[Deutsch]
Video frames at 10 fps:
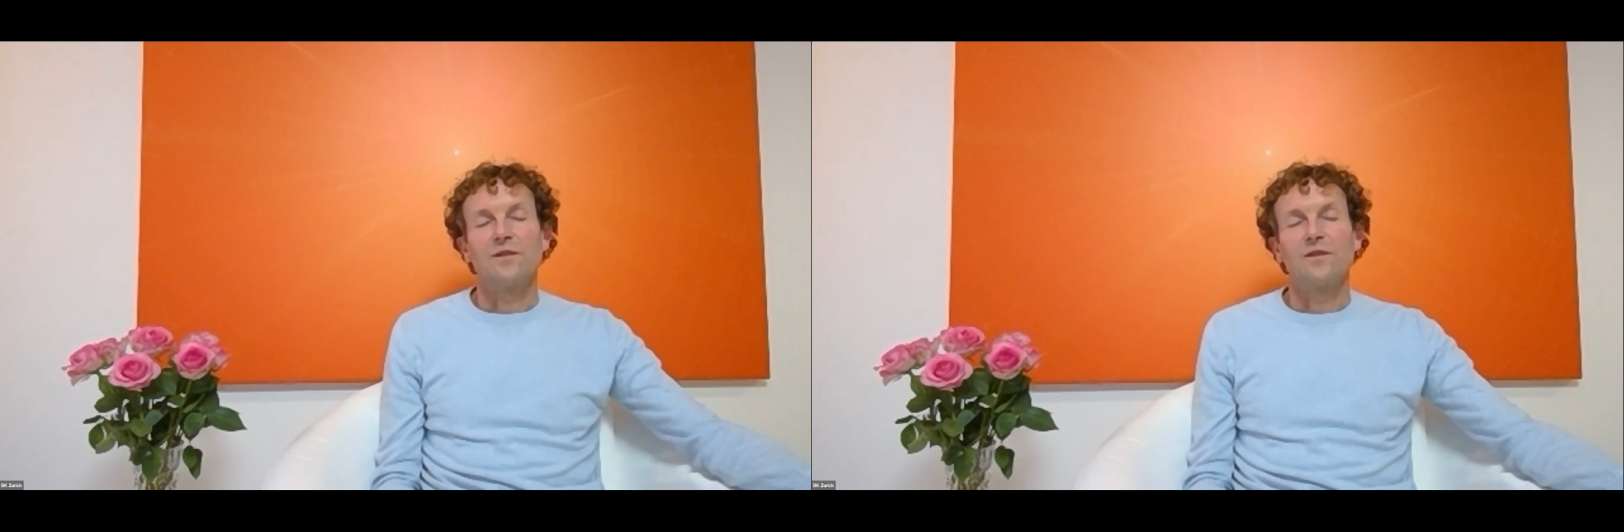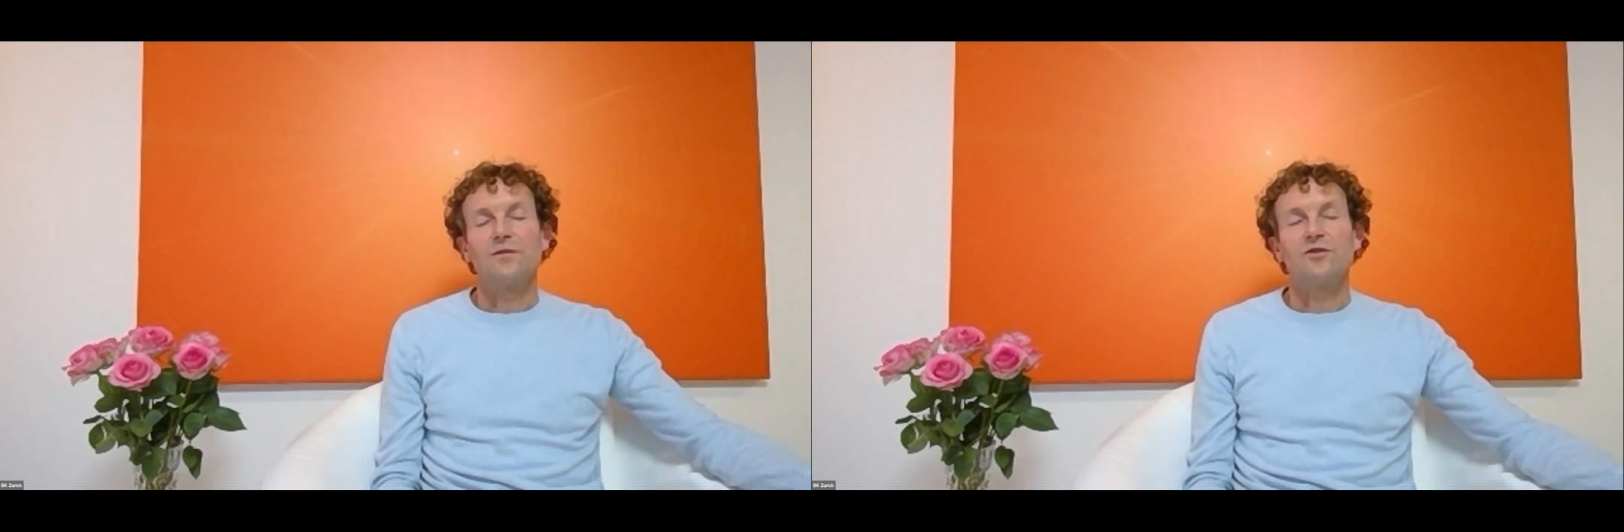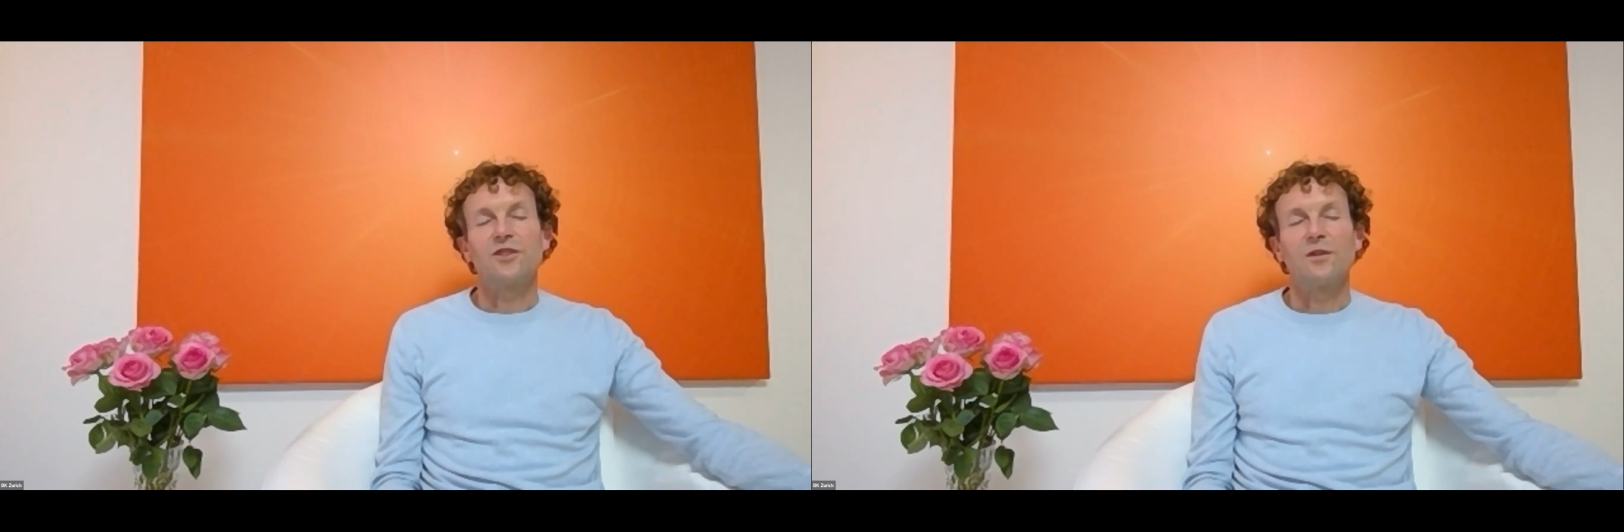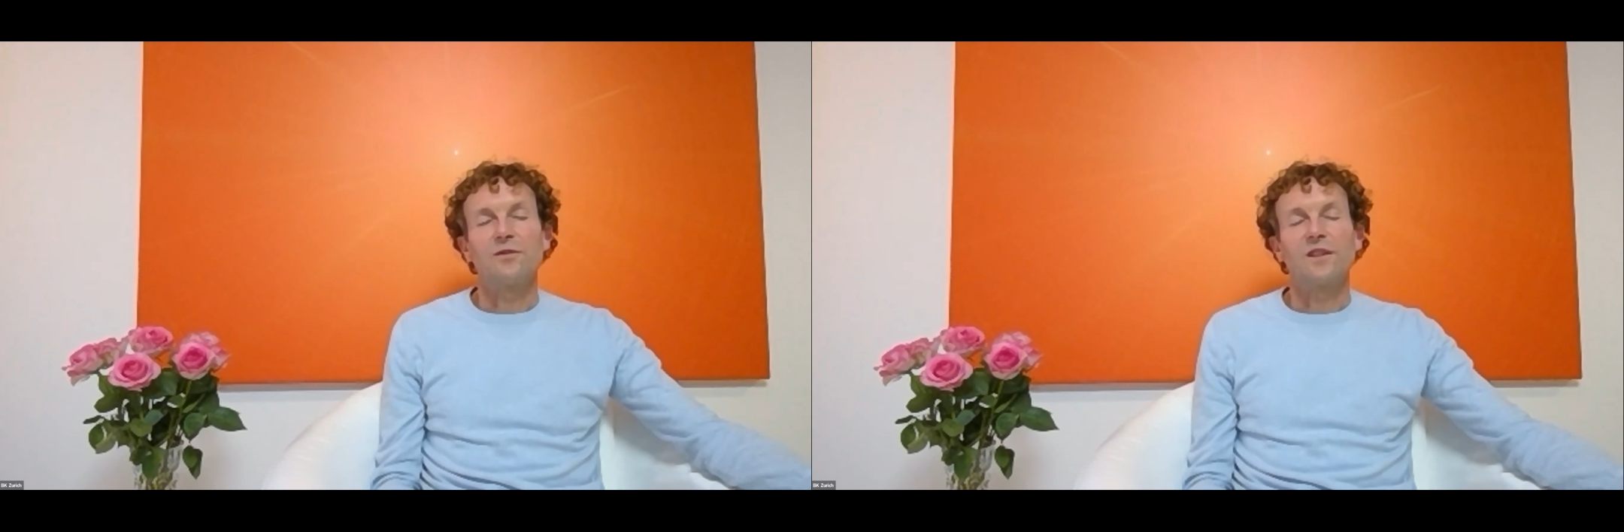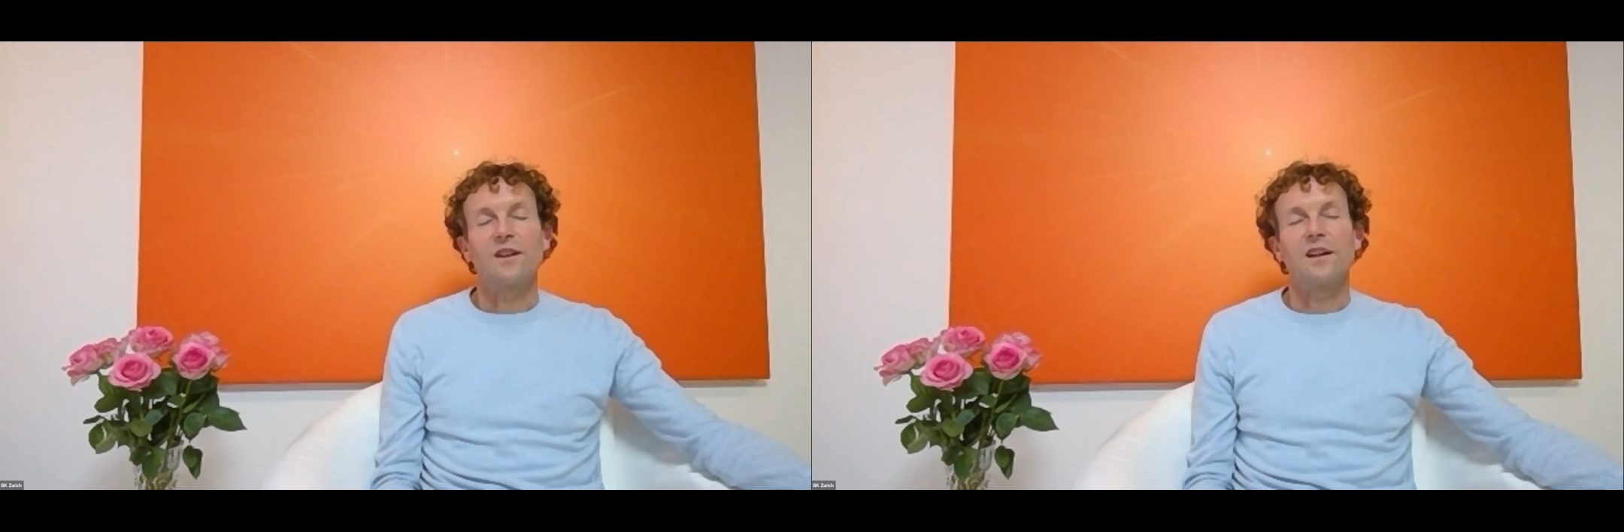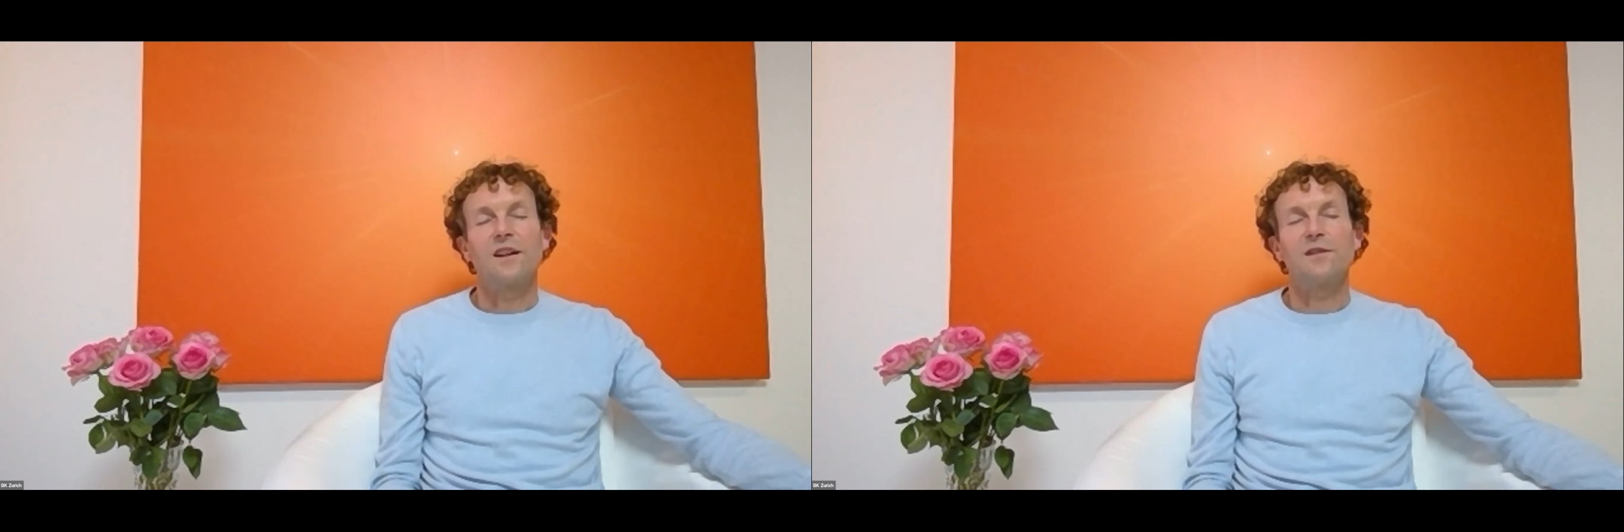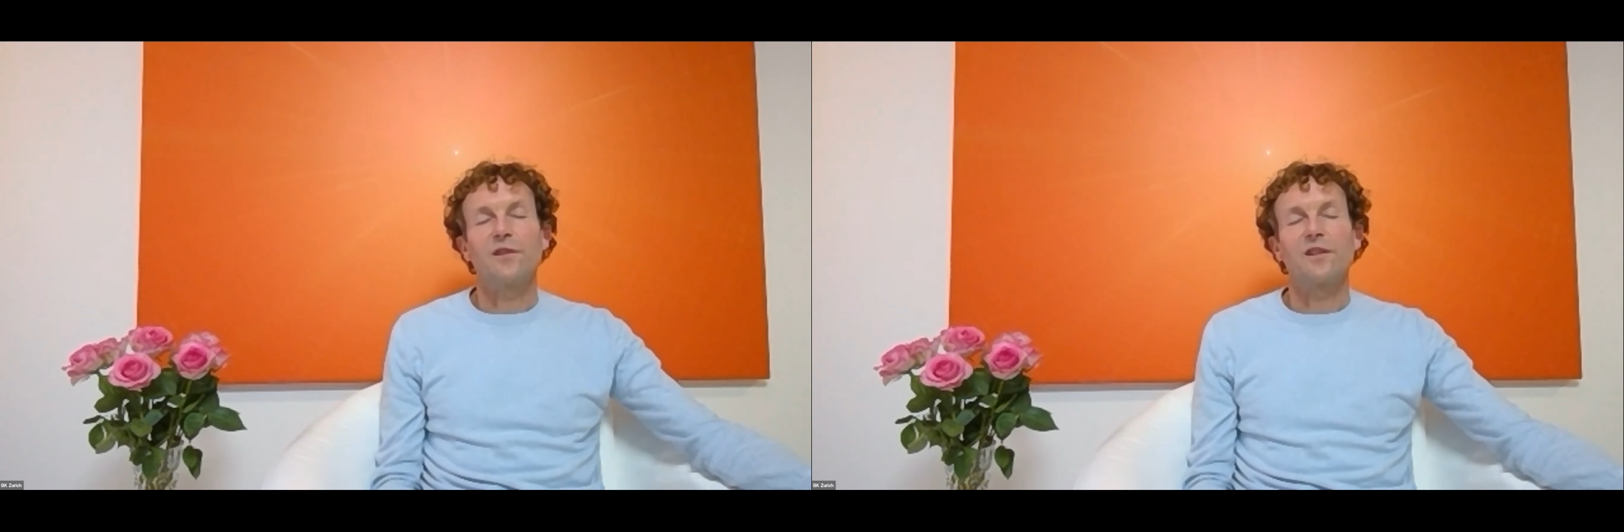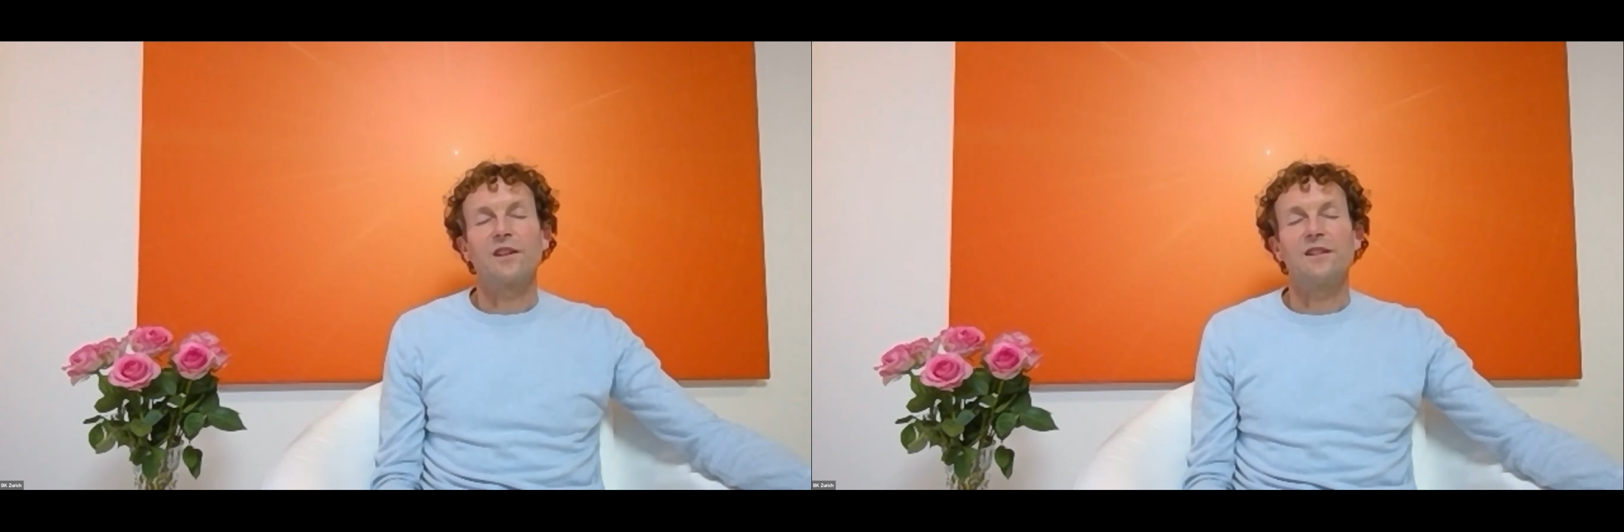und schaut einfach